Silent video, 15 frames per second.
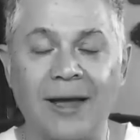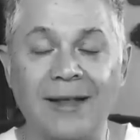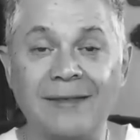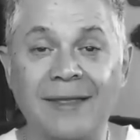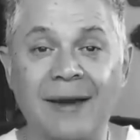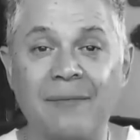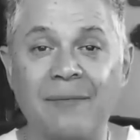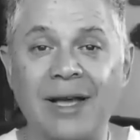
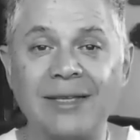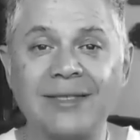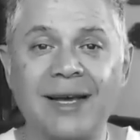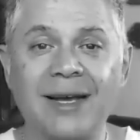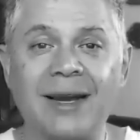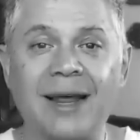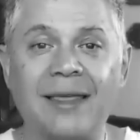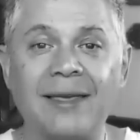Entre más
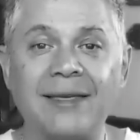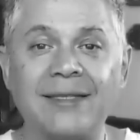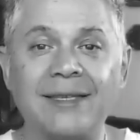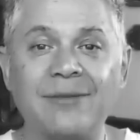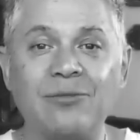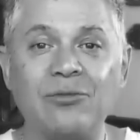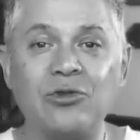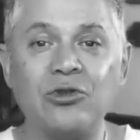
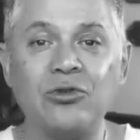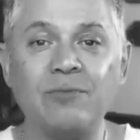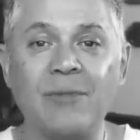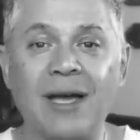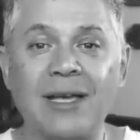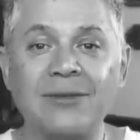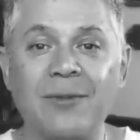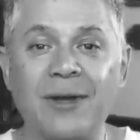agradecemos,
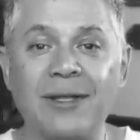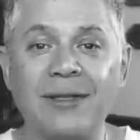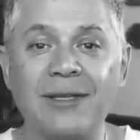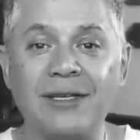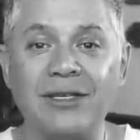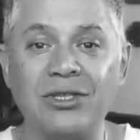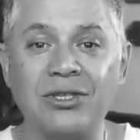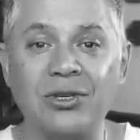más
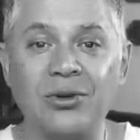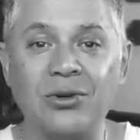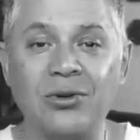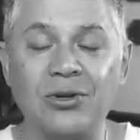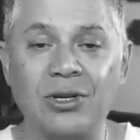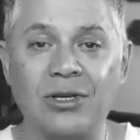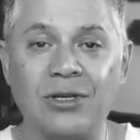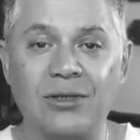
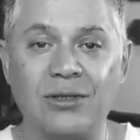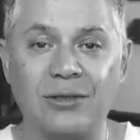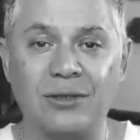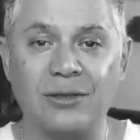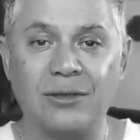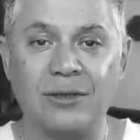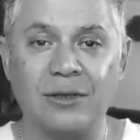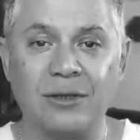bendiciones.
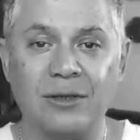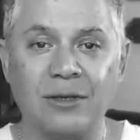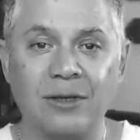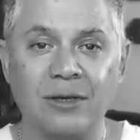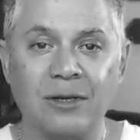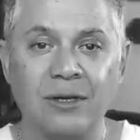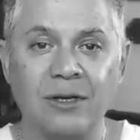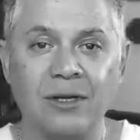
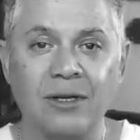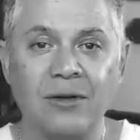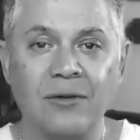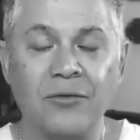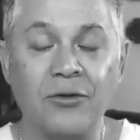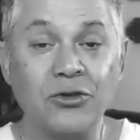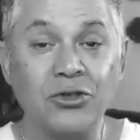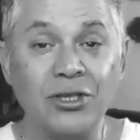
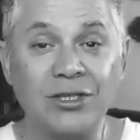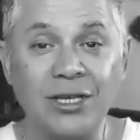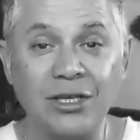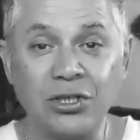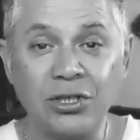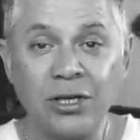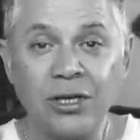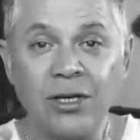Entonces
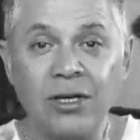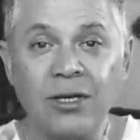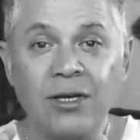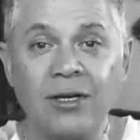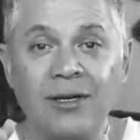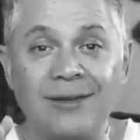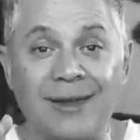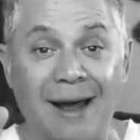es
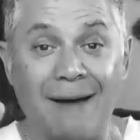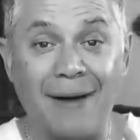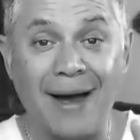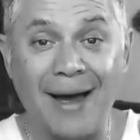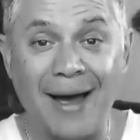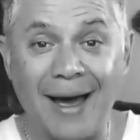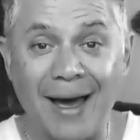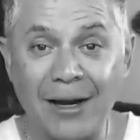
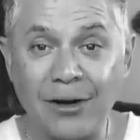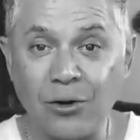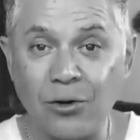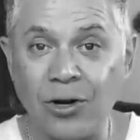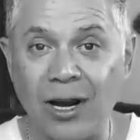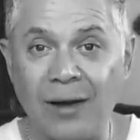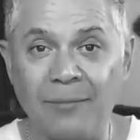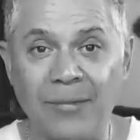trabajar
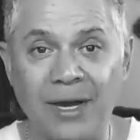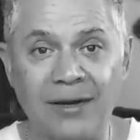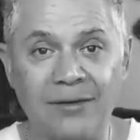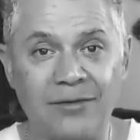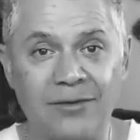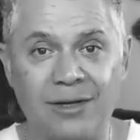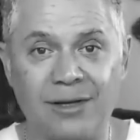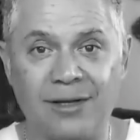con la
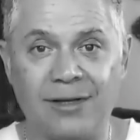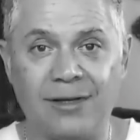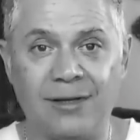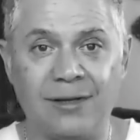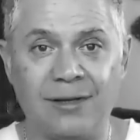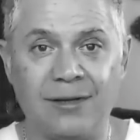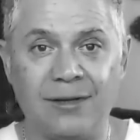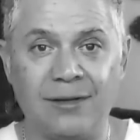mente
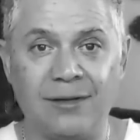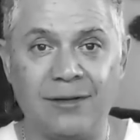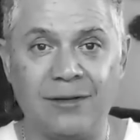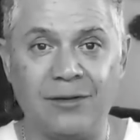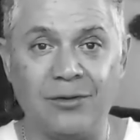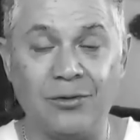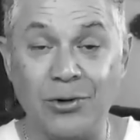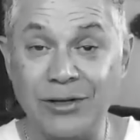
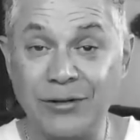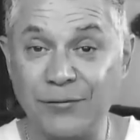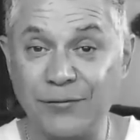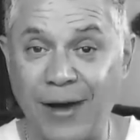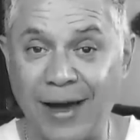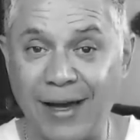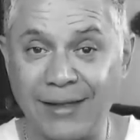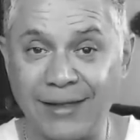no es
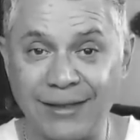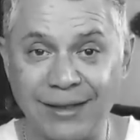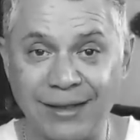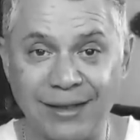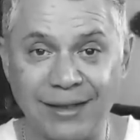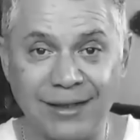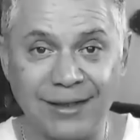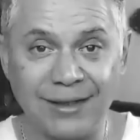
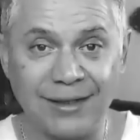fácil.